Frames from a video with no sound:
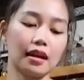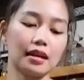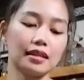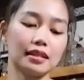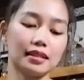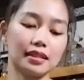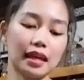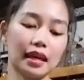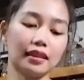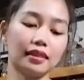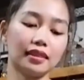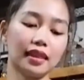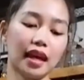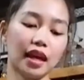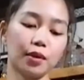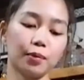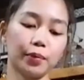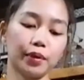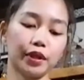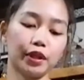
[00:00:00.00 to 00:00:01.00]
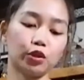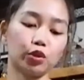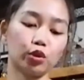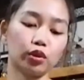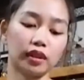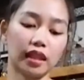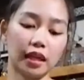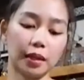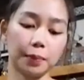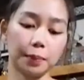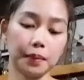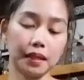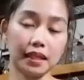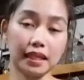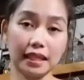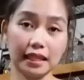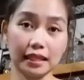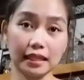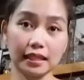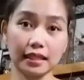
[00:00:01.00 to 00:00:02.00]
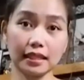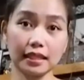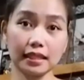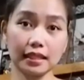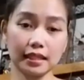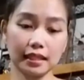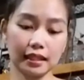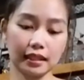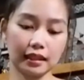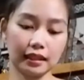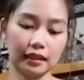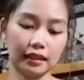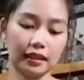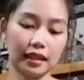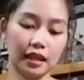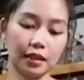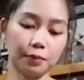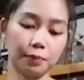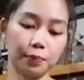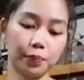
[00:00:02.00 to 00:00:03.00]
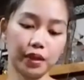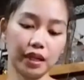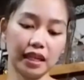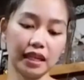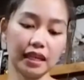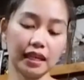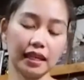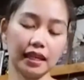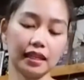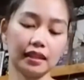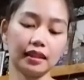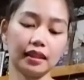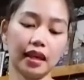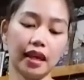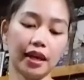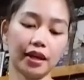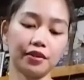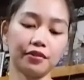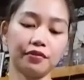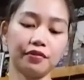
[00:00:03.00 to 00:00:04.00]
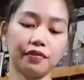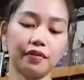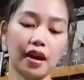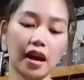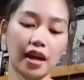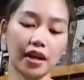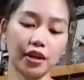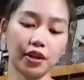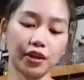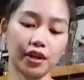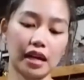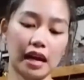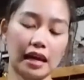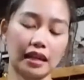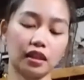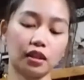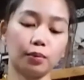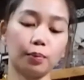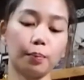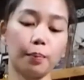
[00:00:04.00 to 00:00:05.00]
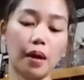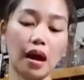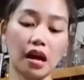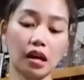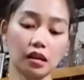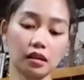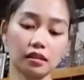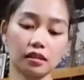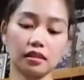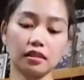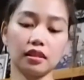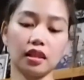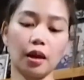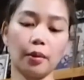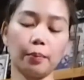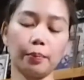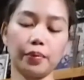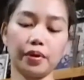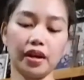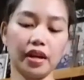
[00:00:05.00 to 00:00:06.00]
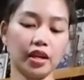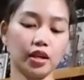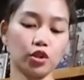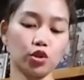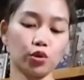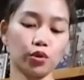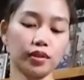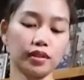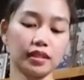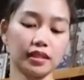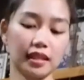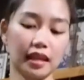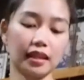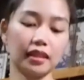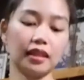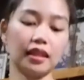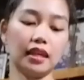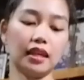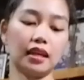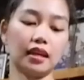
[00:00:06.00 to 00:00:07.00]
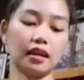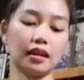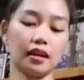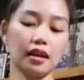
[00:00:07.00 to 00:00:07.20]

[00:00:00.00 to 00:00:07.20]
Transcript: set timer to 10 minutes, then preheat air fryer at max temperature setting.